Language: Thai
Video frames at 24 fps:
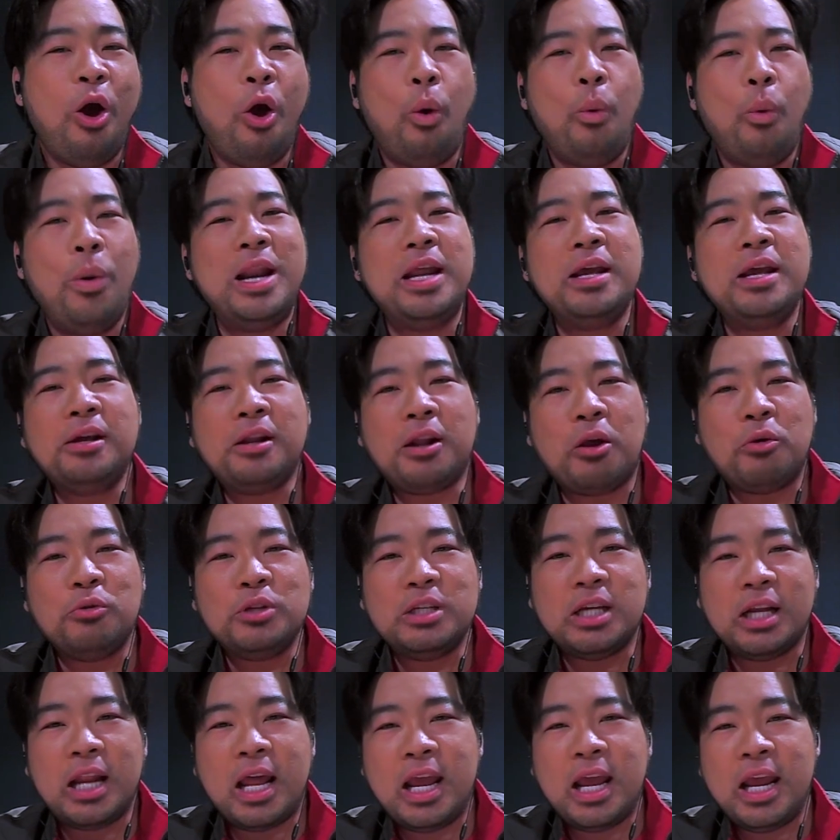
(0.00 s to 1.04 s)
วันนี้เรา
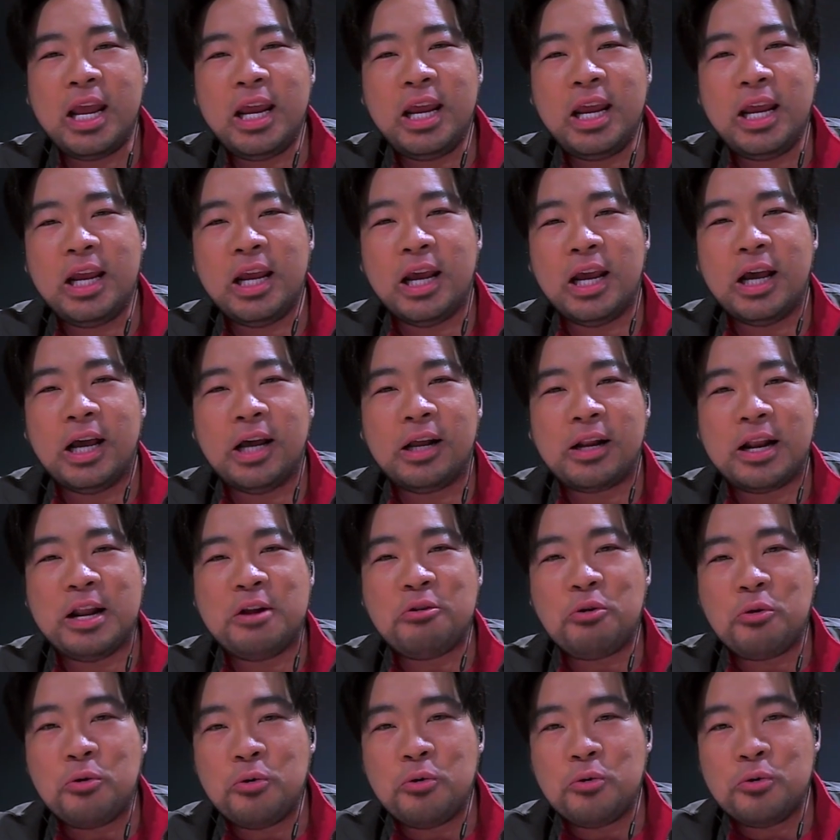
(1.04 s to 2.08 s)
จะได้เรียน
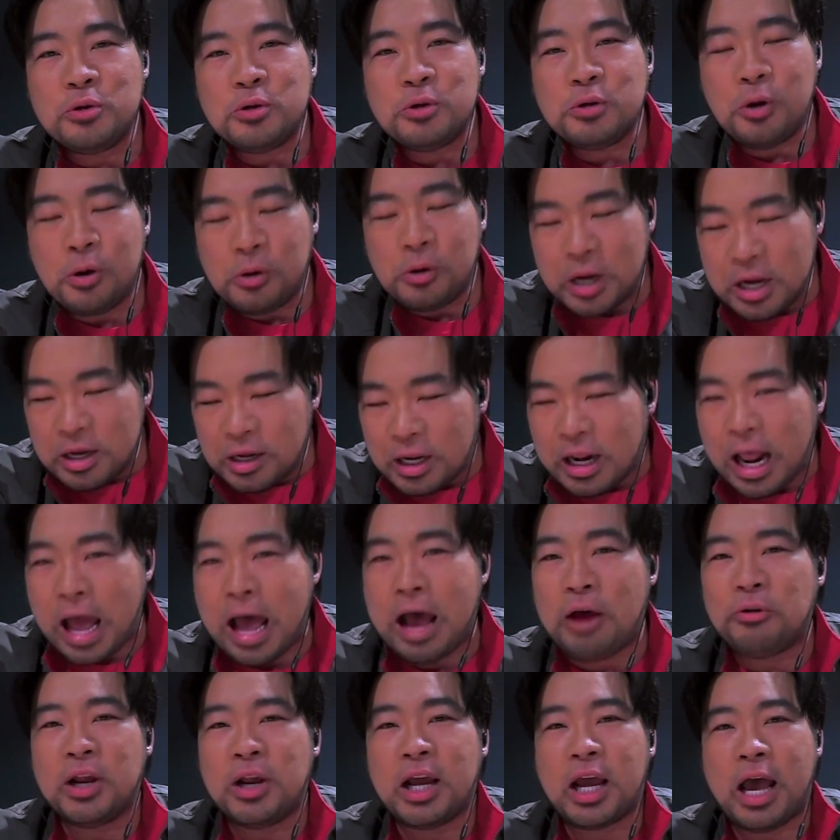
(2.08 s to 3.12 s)
รู้เรื่องรา
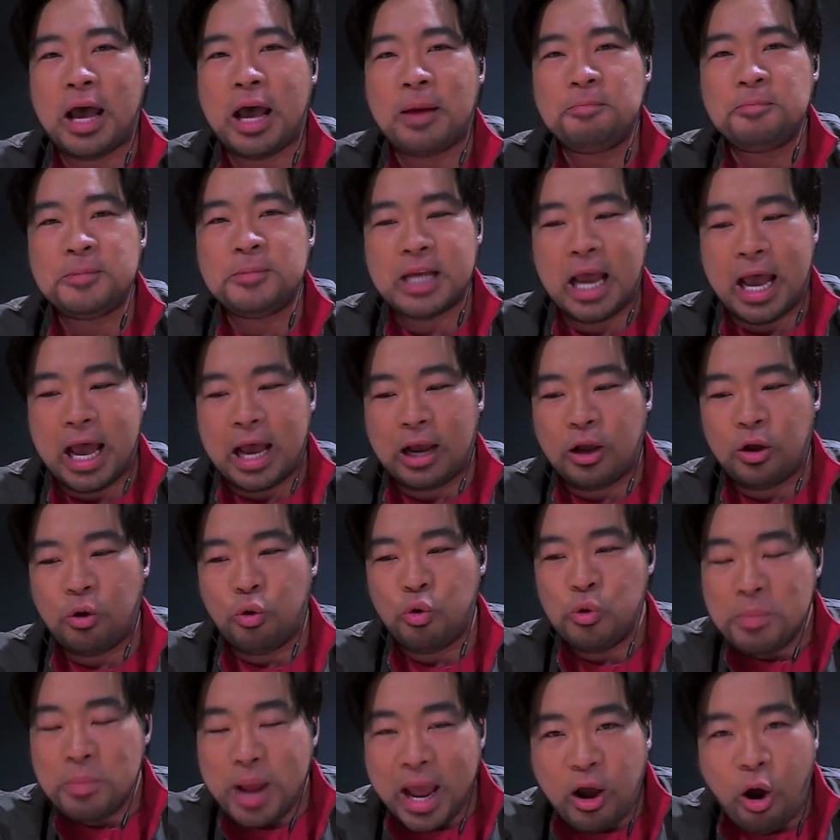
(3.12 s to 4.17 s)
วนะครับจาก
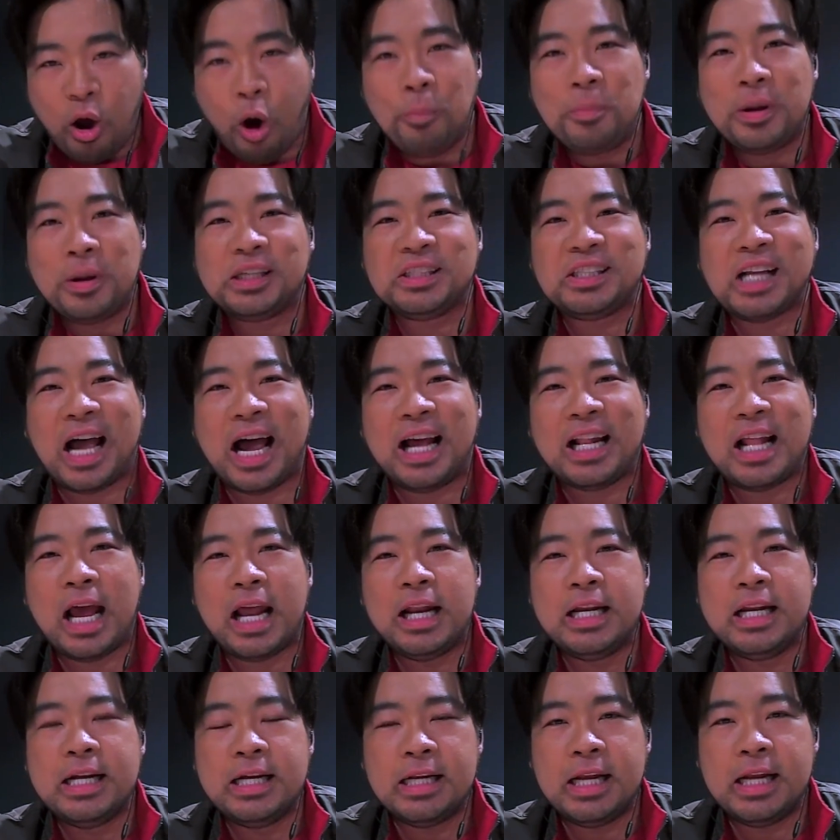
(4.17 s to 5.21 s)
คุณแม่ขอปรึกษาท่าน
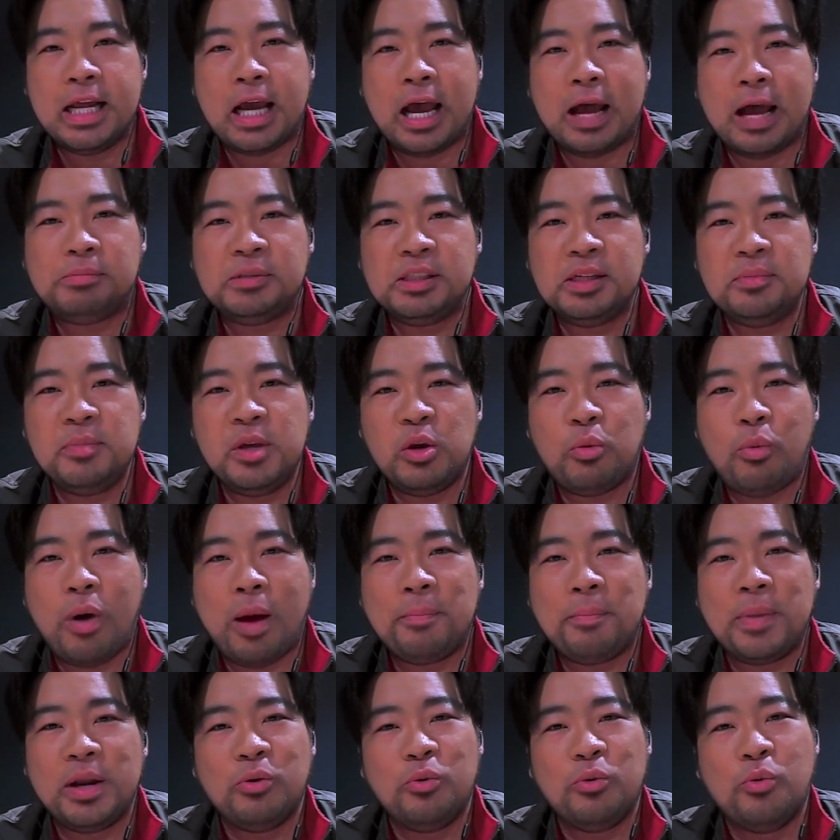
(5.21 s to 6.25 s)
หนึ่งนะครับซึ่งมีความ
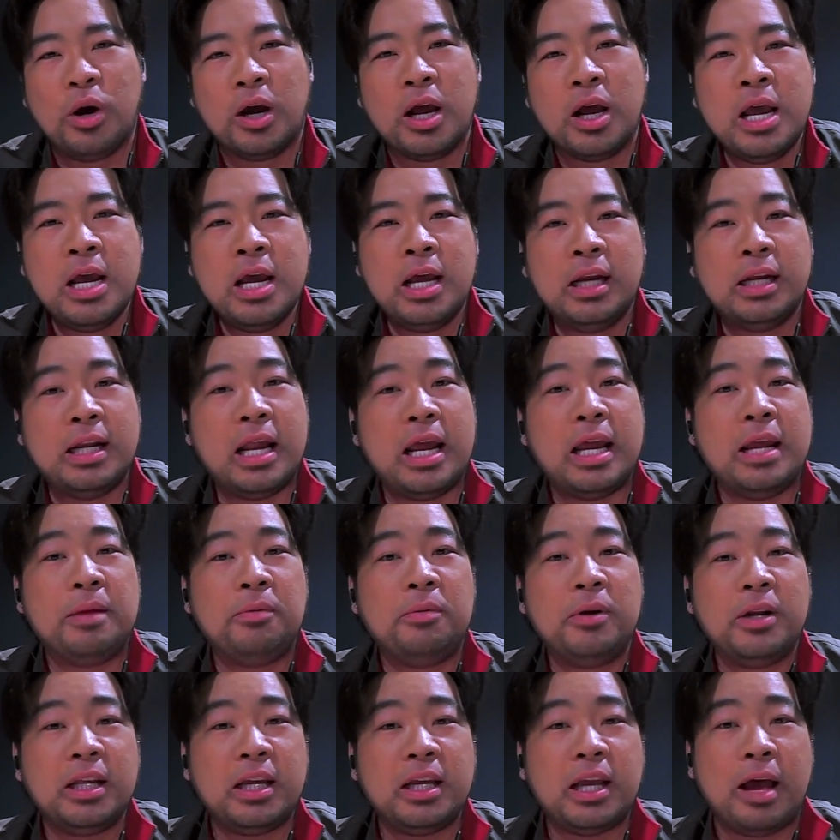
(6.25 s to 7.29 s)
เป็นห่วงในพ
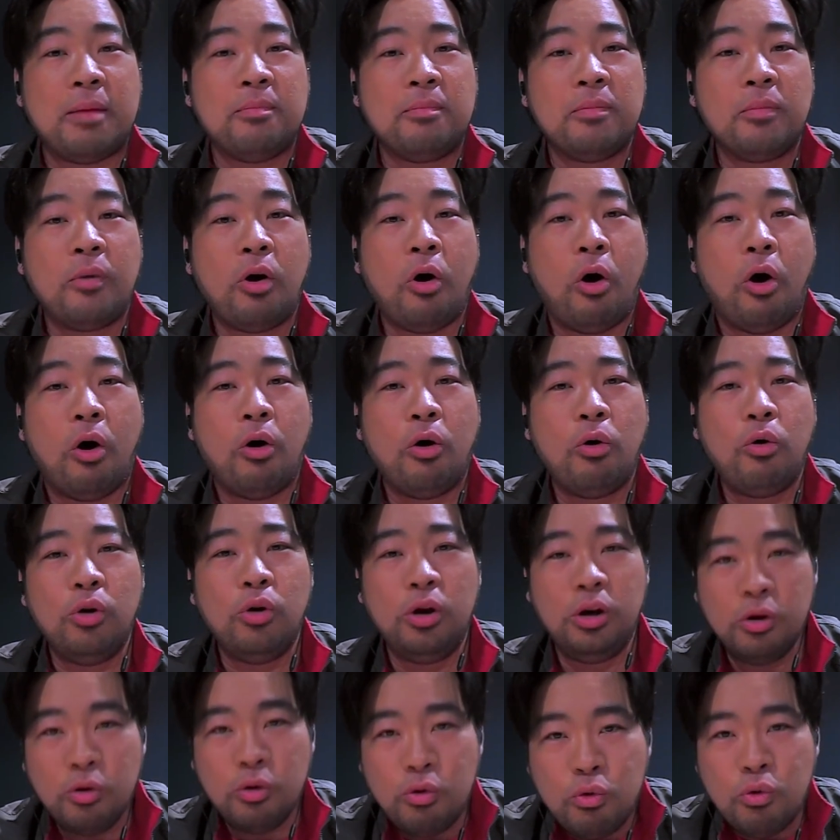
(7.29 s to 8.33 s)
ฤติกรรมของคุณ
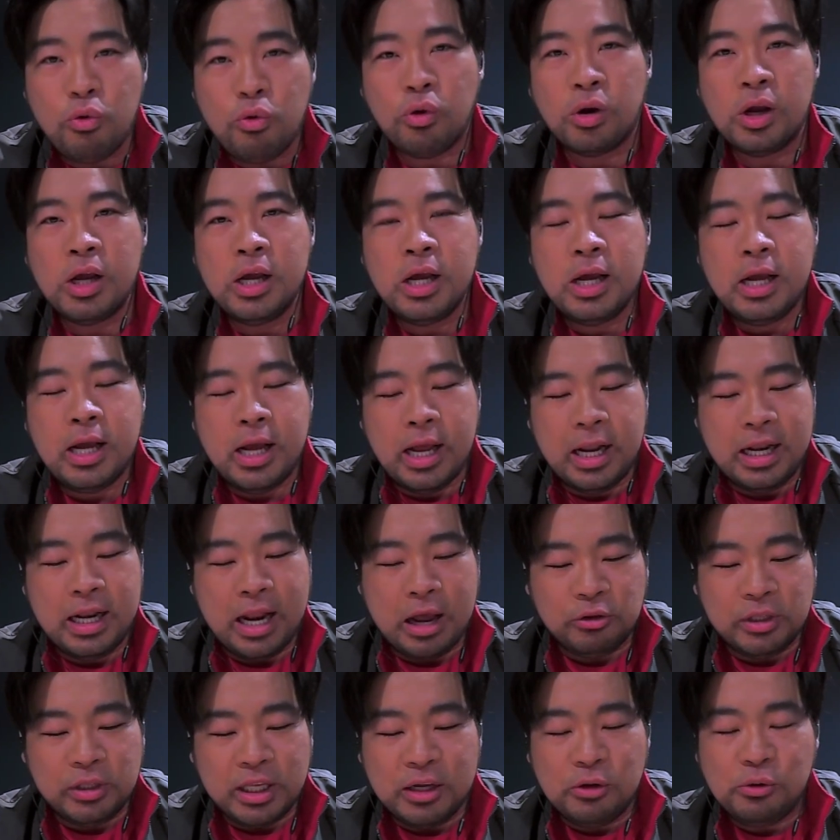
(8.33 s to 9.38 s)
ลูกแล้
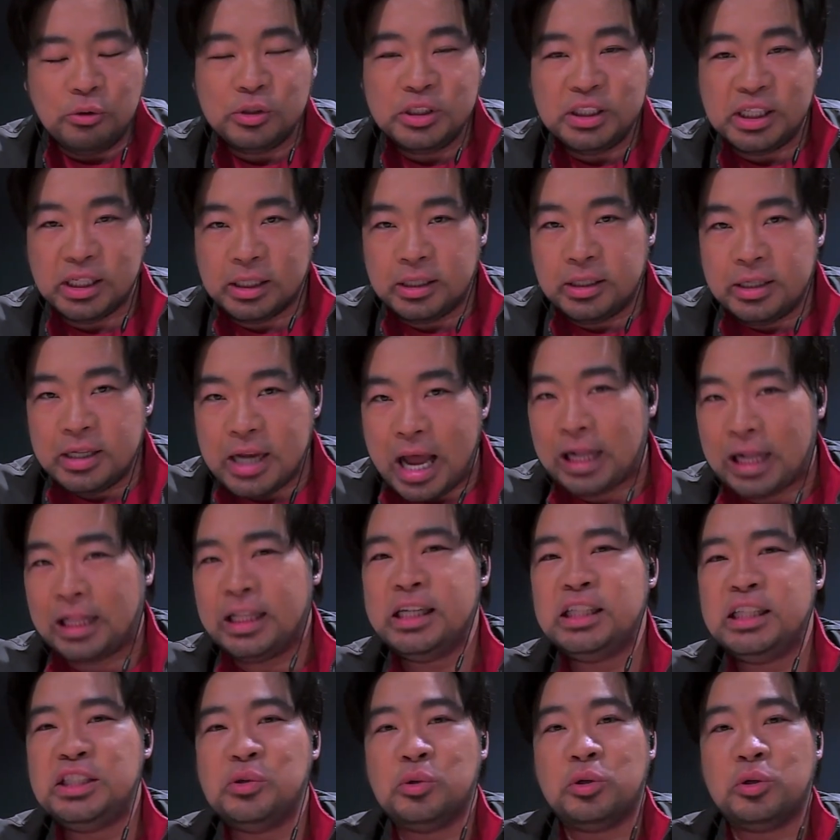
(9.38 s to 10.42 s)
วที่รู้สึกหนัก
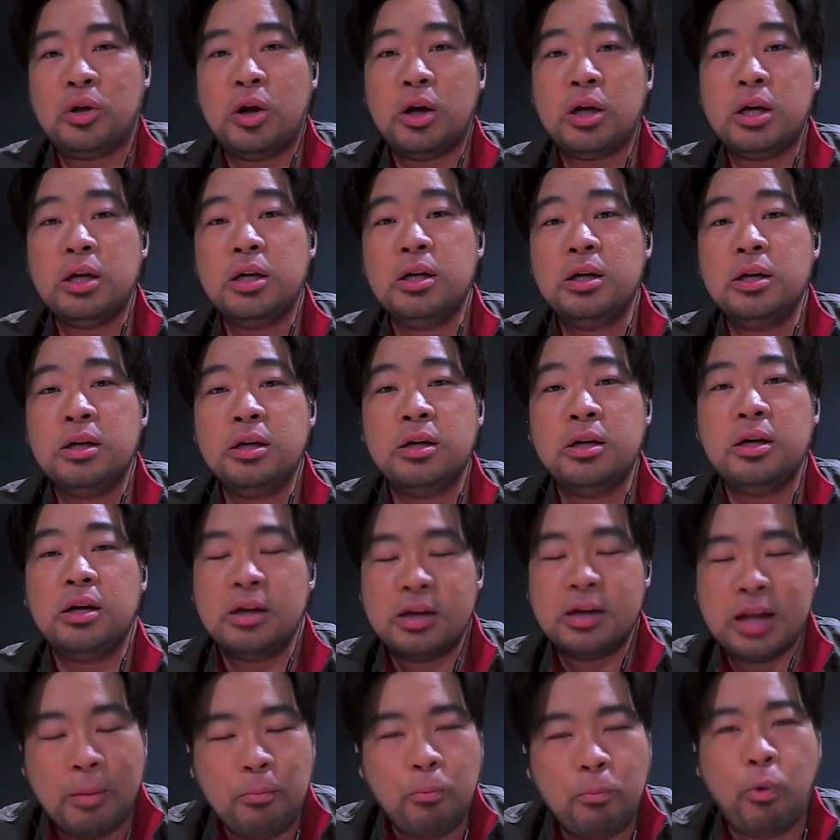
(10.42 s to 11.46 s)
ที่สุดก็คือ
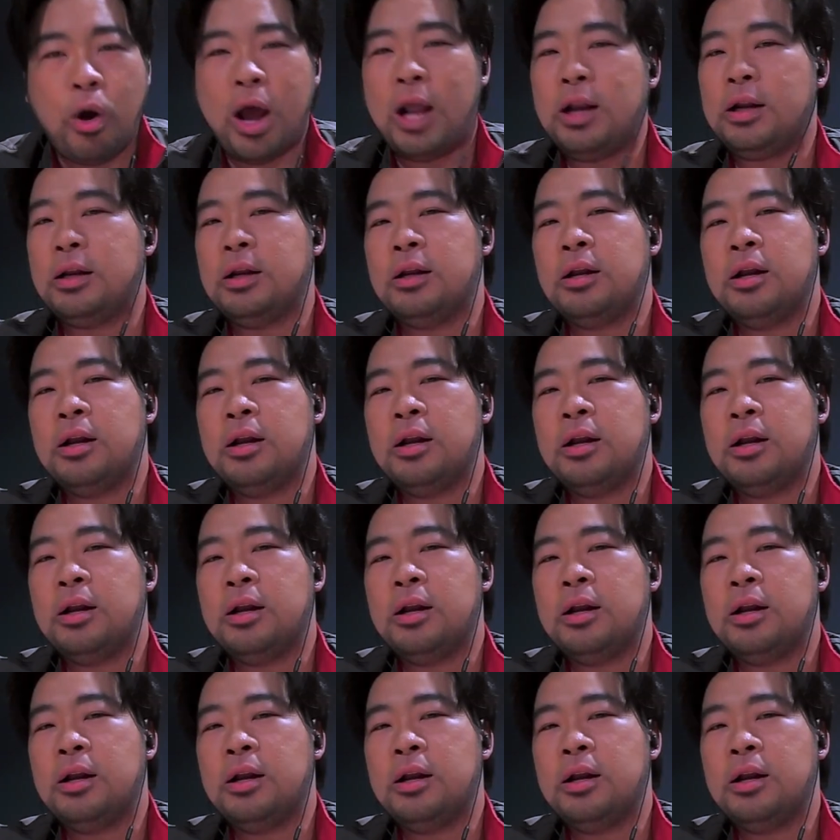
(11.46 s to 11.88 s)
นับวัน